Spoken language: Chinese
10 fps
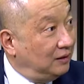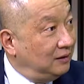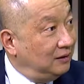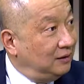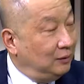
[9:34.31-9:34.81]

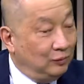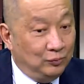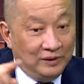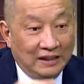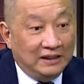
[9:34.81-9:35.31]
嗯哼，
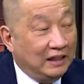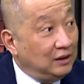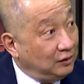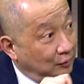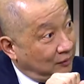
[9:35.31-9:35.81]
五年跌
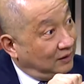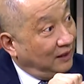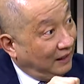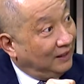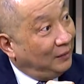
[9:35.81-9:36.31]
的时候我是零的